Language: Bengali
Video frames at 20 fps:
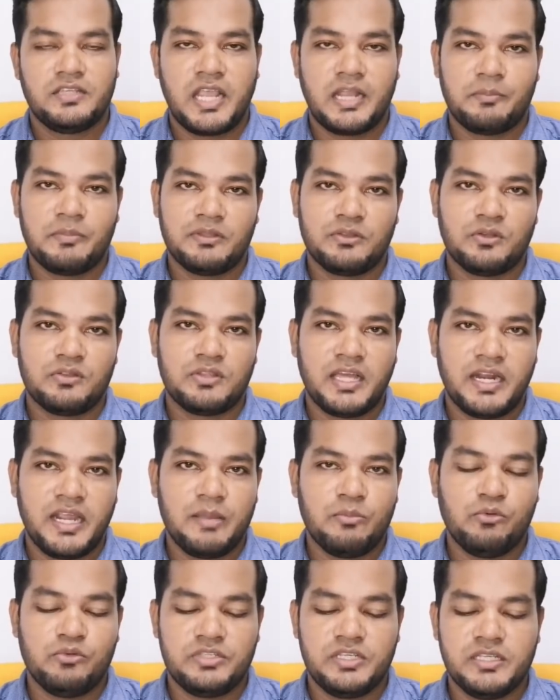একমাত্র তারাই
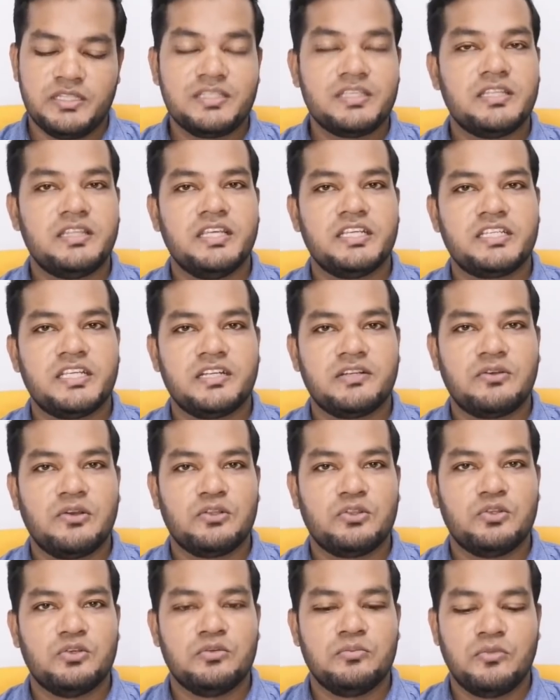বোঝেন যে দেশের
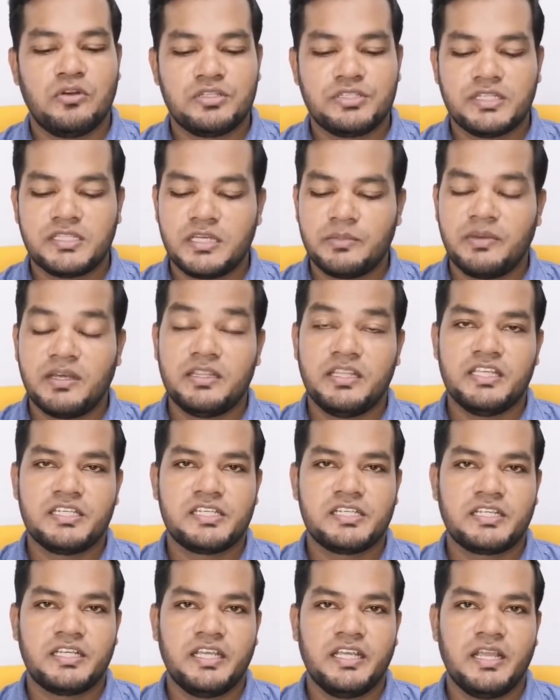কত মর্যাদা বা
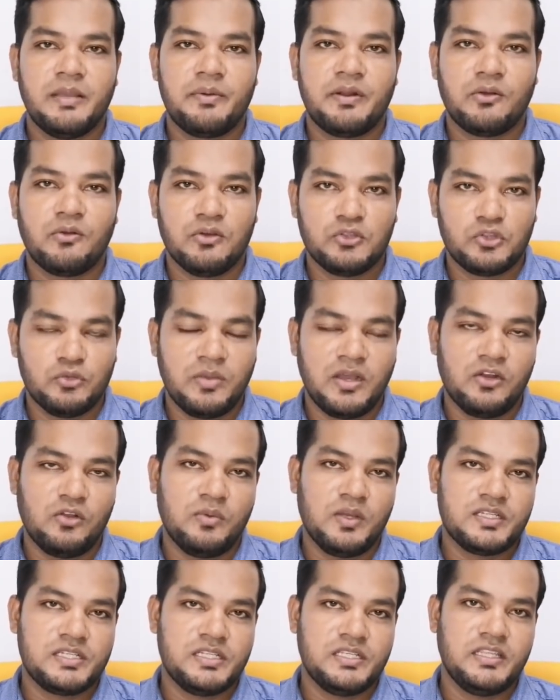দেশকে আমরা কত
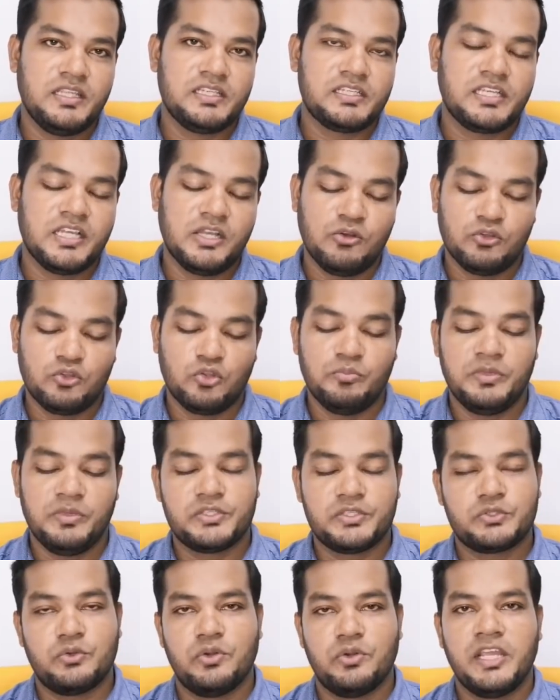ভালোবাসি দেশকে কত মিস
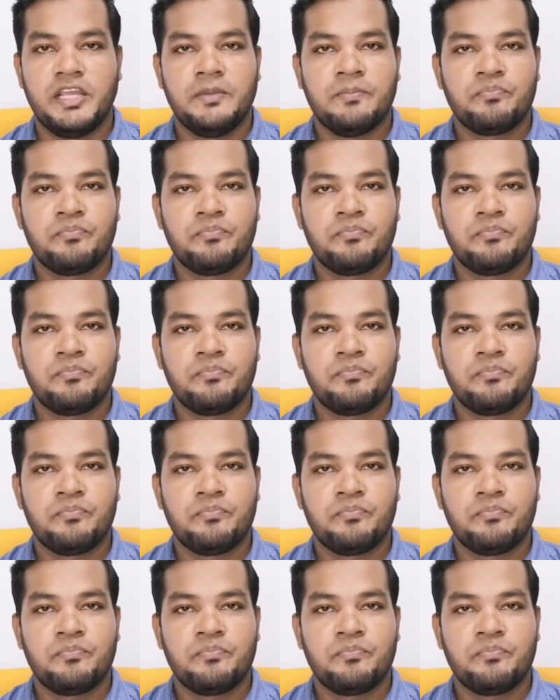করি